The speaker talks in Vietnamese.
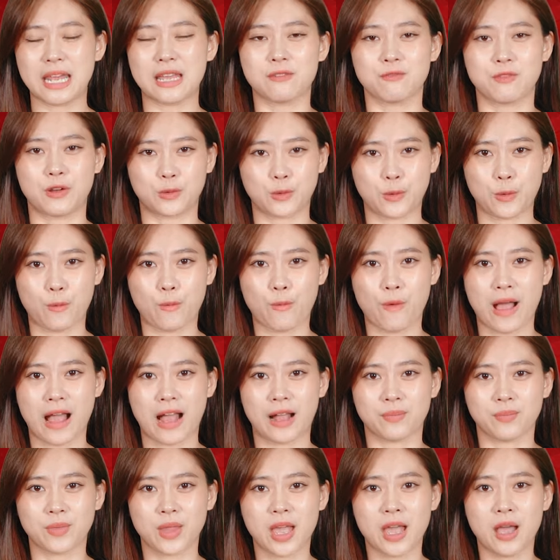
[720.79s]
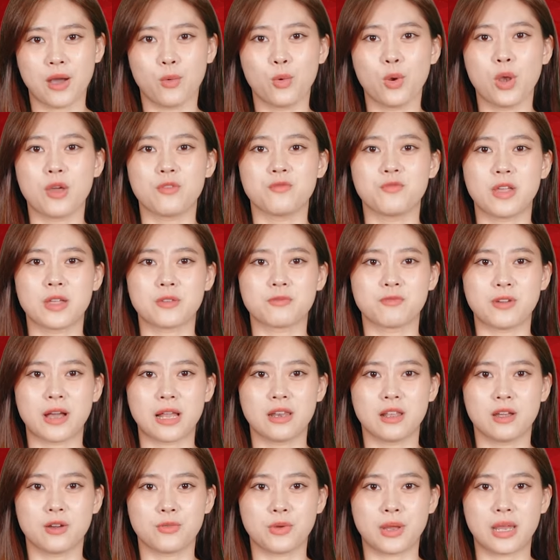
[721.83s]
Đình vào tối qua, huấn luyện viên
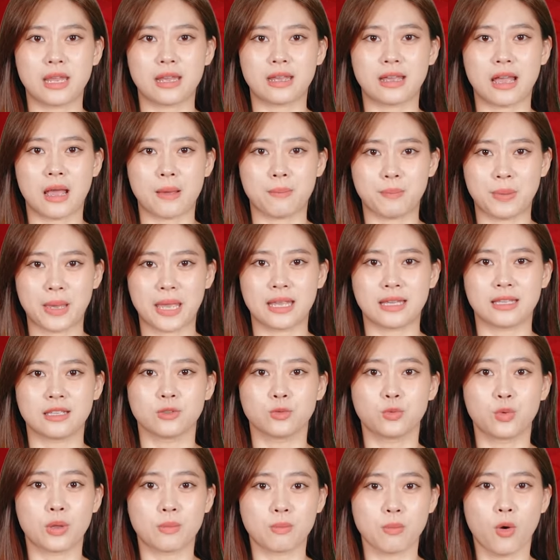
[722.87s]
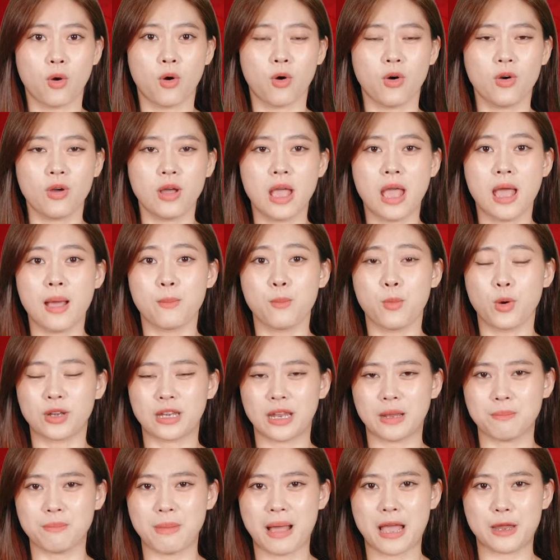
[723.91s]
Valery Kapin tuyên bố muốn
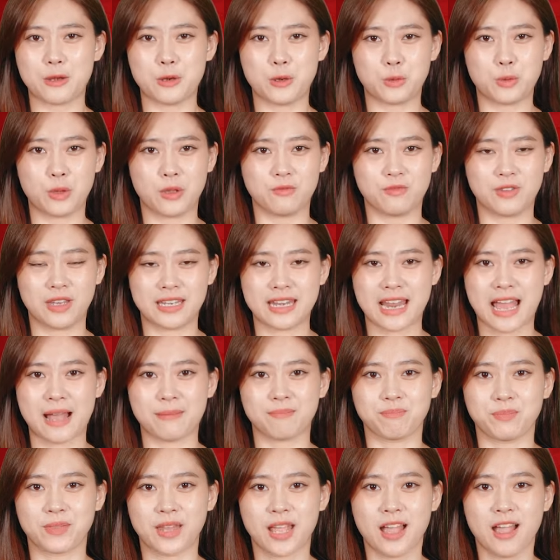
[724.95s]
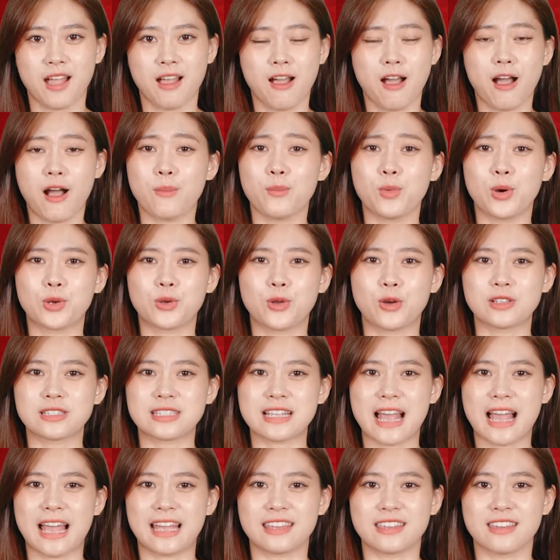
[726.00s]
đánh bại đội tuyển Việt Nam. Họ muốn nối
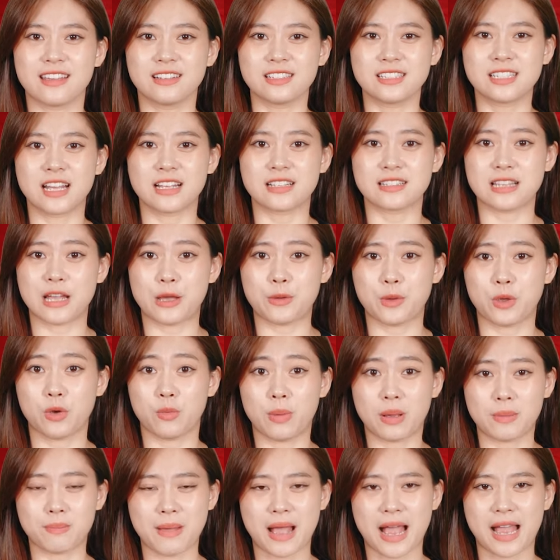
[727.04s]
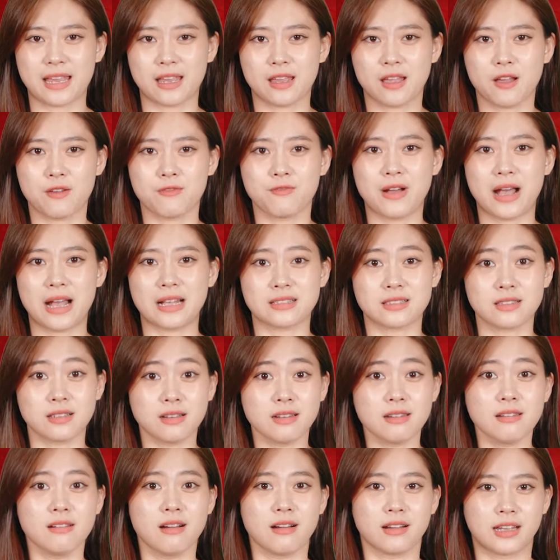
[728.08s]
dài những trận giao hữu bất bại và giữ
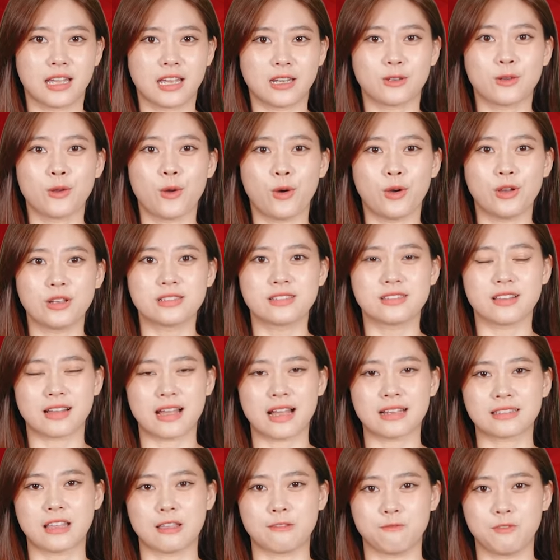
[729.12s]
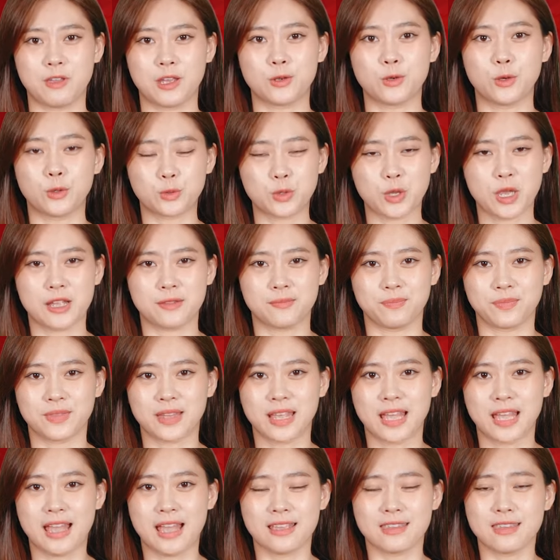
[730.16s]
lửa kết nối giữa các thành viên đội tuyển.
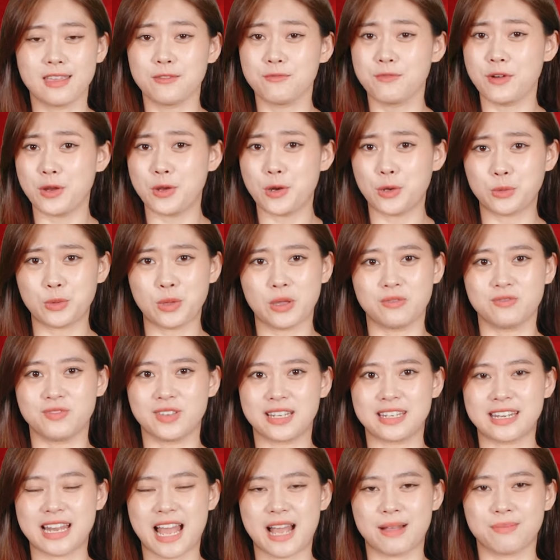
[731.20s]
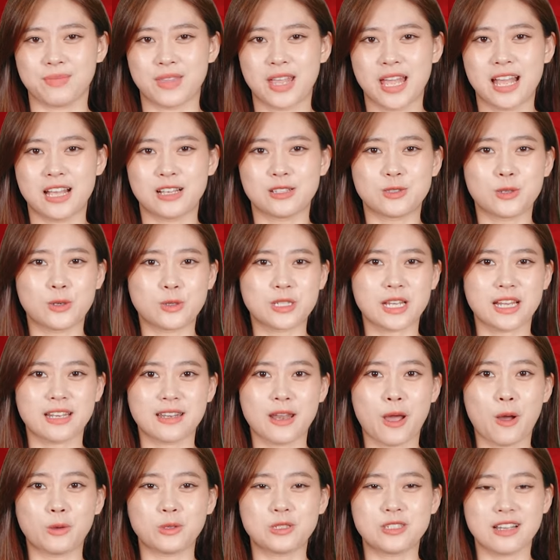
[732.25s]
Nhưng với đội tuyển Việt Nam, dù trận
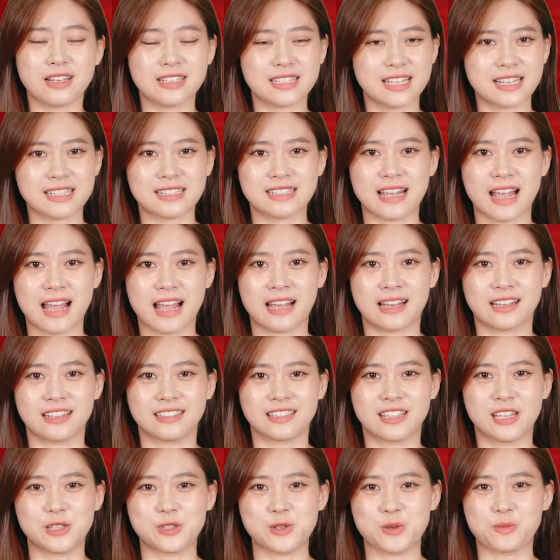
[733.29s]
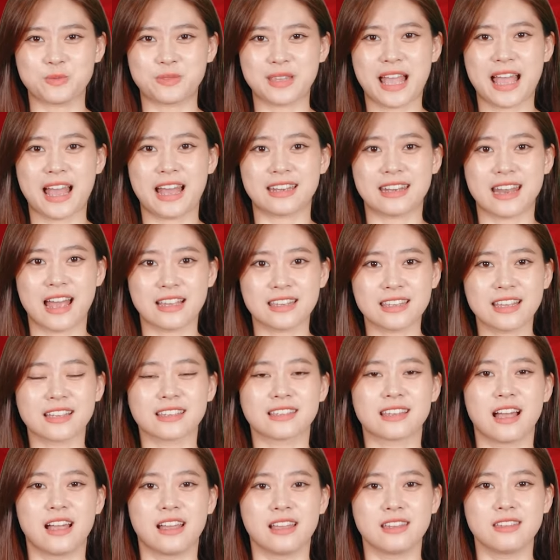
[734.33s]
đấu chưa diễn ra thì chúng ta đã nhận
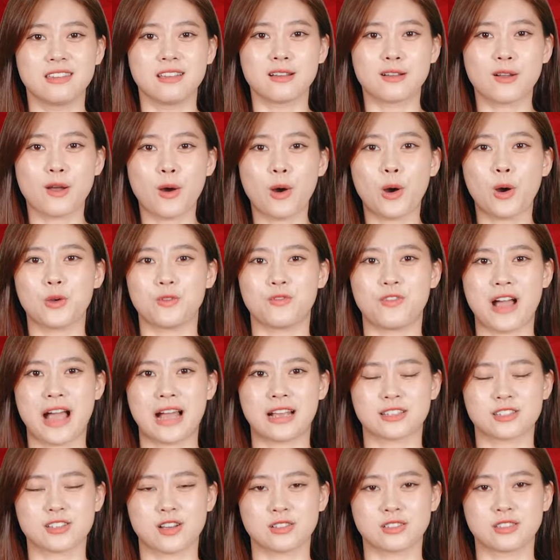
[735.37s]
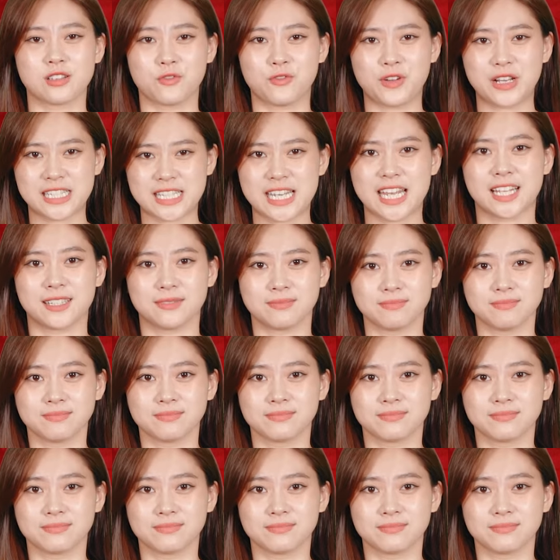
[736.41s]
thấy những cơ hội vàng cho sự phát triển.